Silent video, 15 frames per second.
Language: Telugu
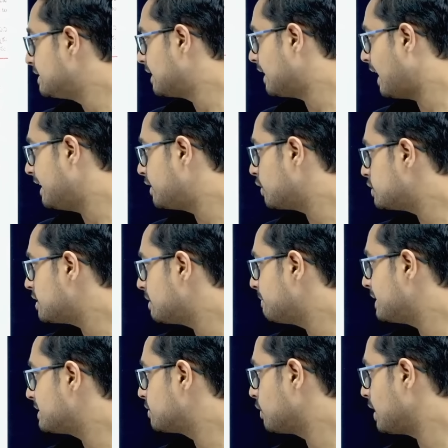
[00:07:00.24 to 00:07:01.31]
ద నైట్రోజన్
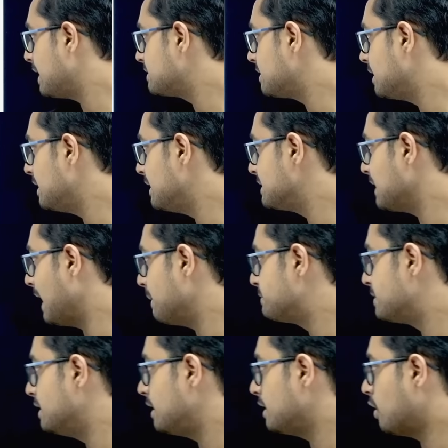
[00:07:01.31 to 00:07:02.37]
బేస్ యురాసిల్ ఈజ్
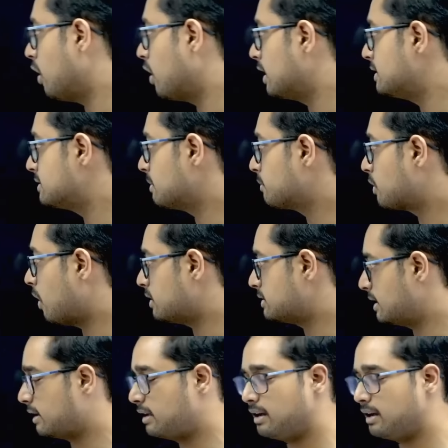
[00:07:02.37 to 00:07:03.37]
యాబ్సెంట్ ఇన్ ఆర్గానిజం కాజింగ్